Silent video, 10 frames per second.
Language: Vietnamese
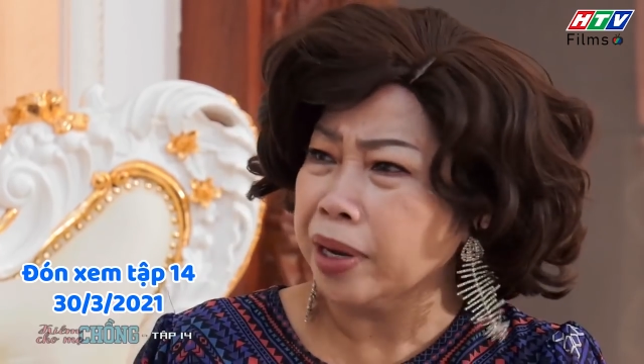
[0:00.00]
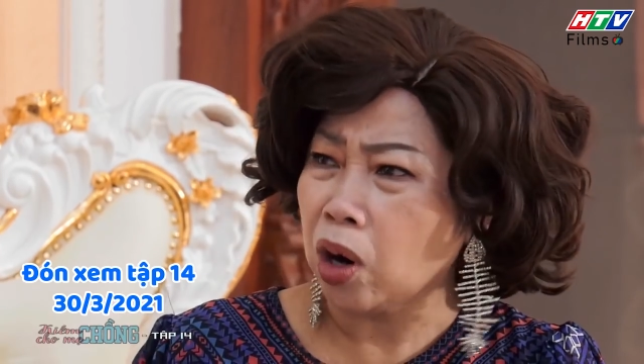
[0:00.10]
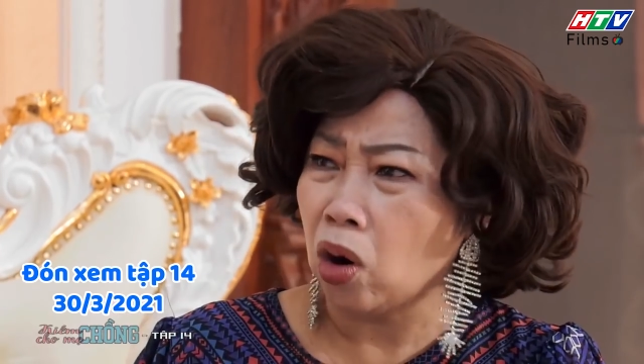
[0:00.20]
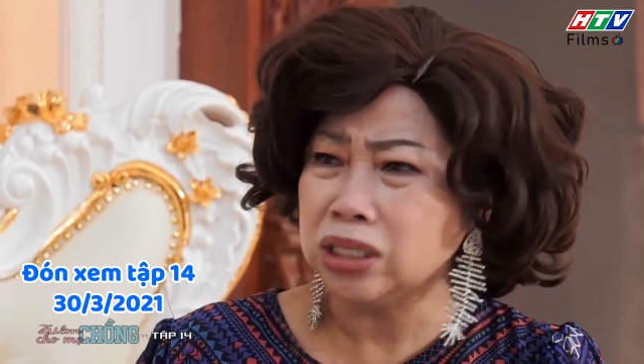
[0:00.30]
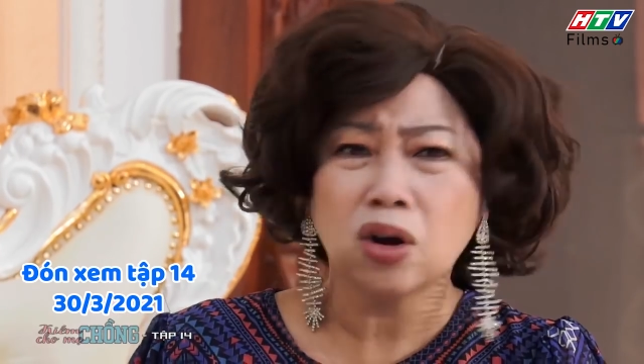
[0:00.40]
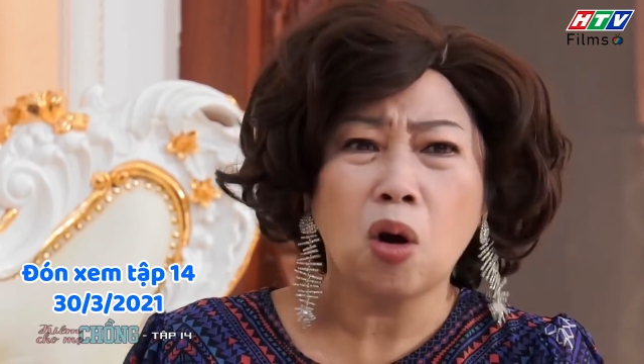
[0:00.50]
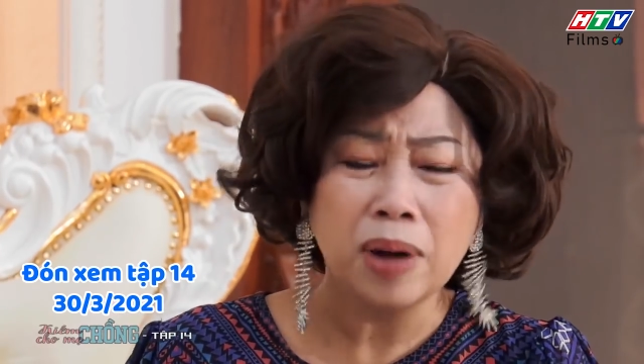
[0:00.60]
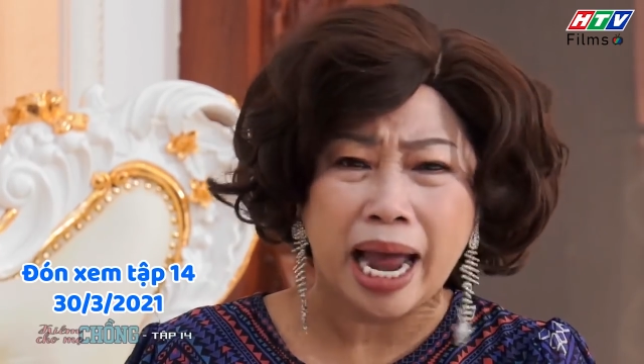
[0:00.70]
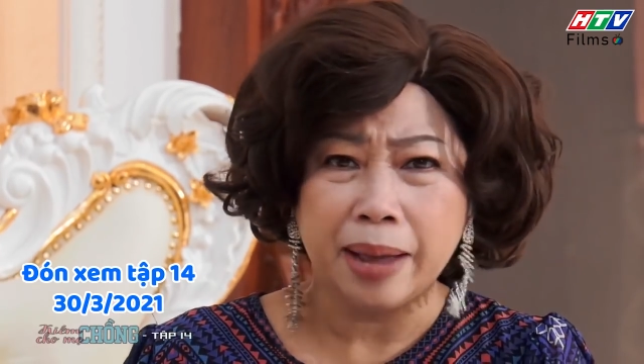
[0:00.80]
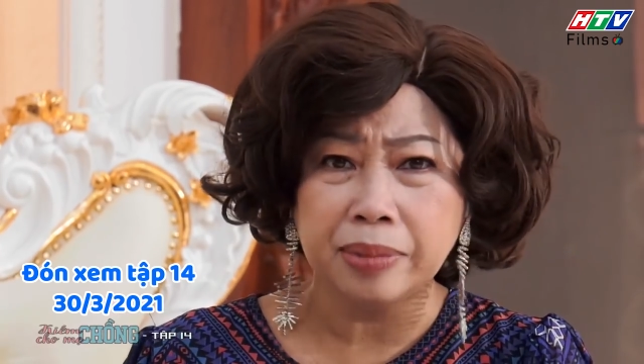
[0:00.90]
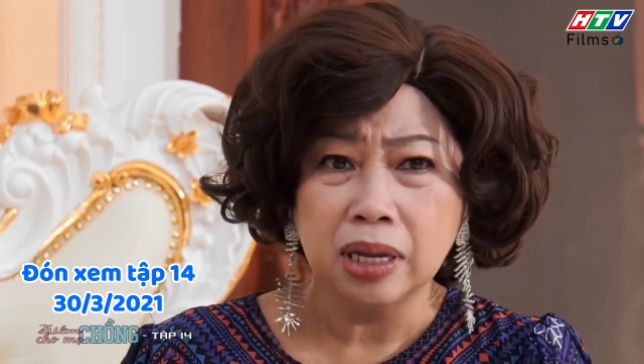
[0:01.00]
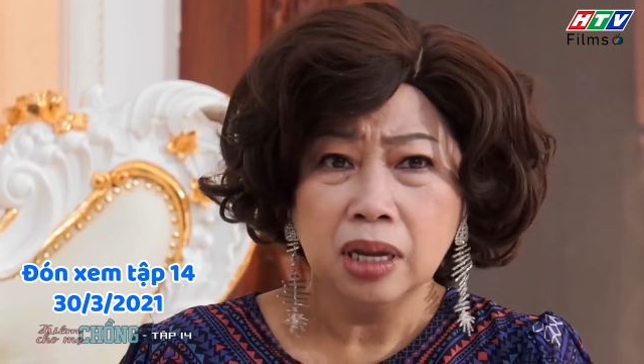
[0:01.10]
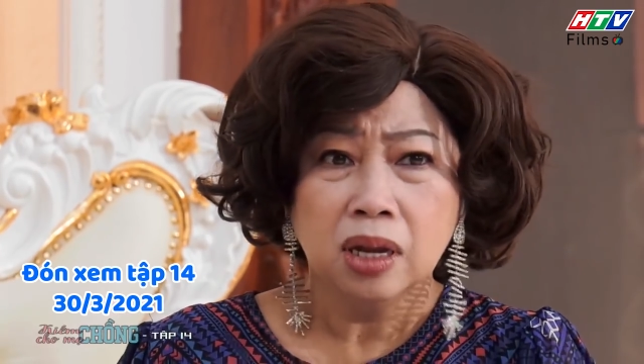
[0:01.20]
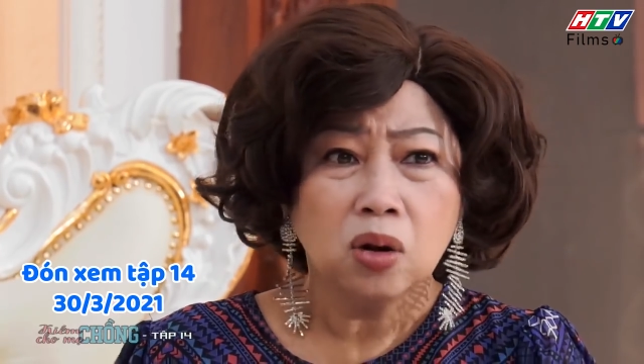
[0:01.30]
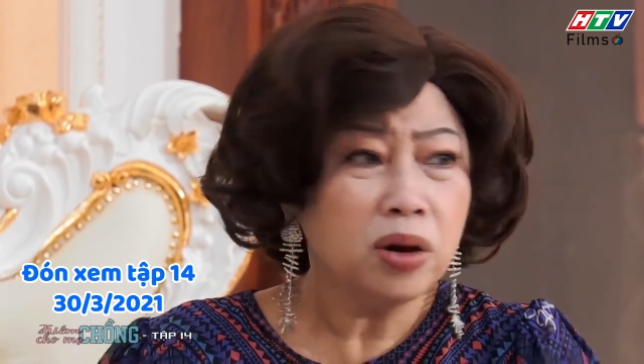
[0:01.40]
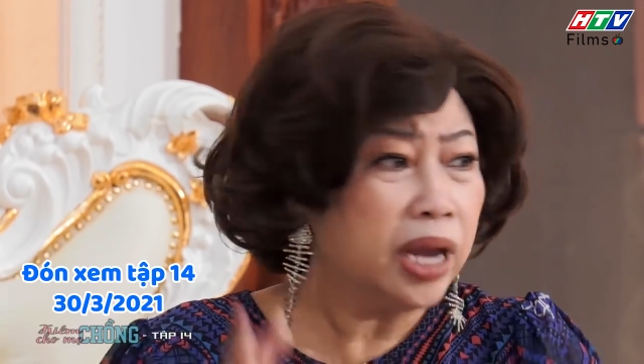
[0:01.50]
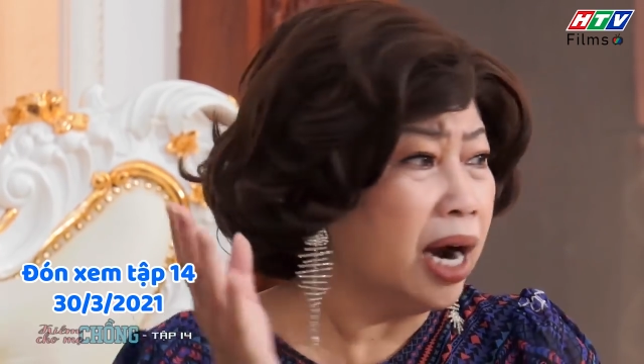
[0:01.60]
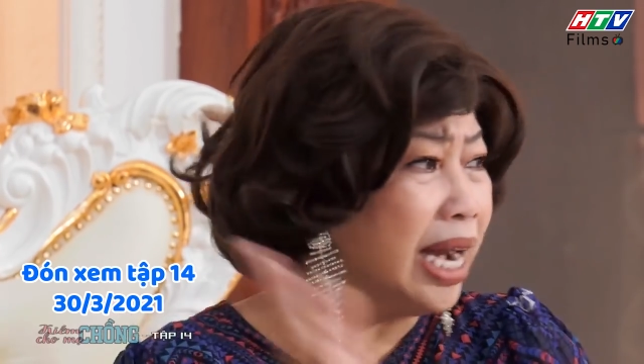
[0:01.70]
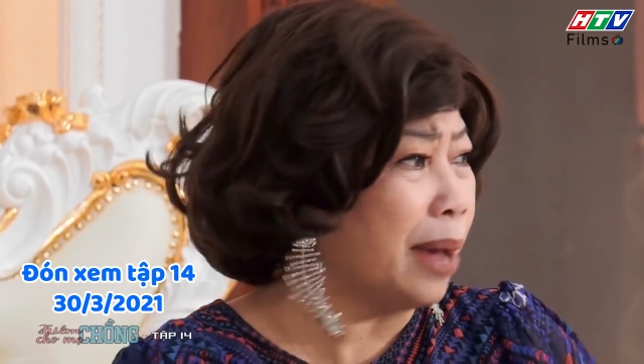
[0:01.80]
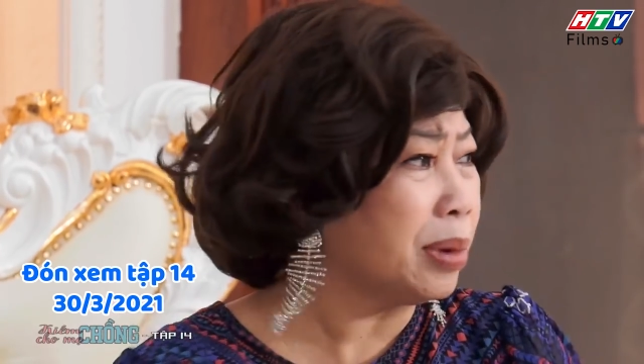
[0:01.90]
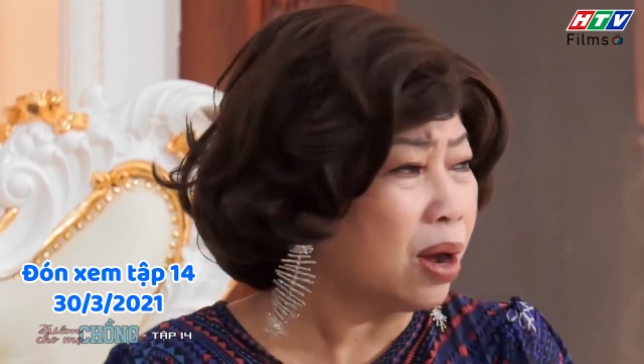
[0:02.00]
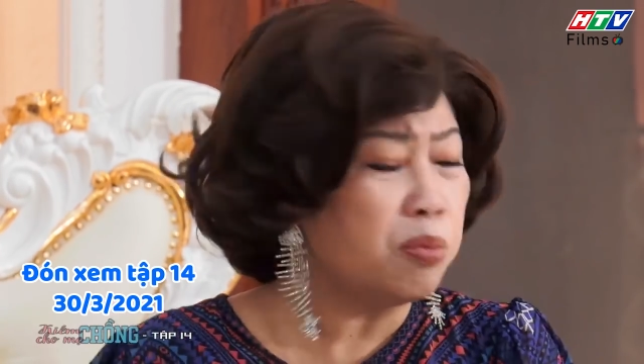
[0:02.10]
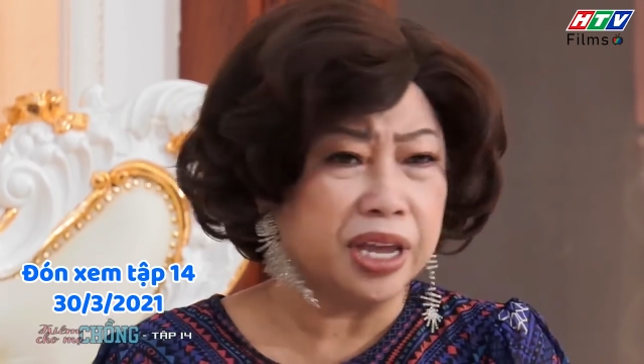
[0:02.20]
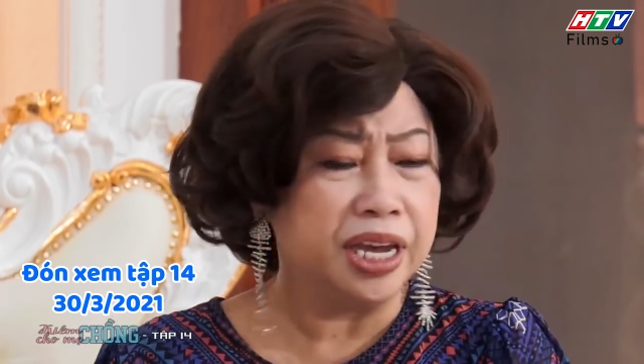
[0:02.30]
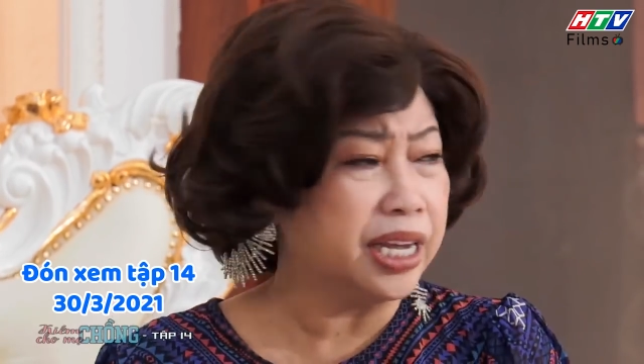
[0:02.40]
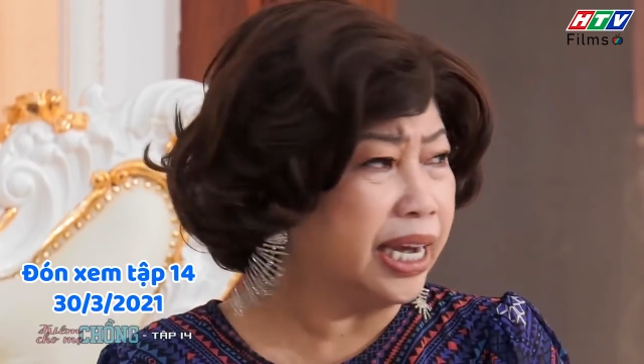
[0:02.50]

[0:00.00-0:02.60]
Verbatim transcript: với con sẽ con làm con nhận làm cái công việc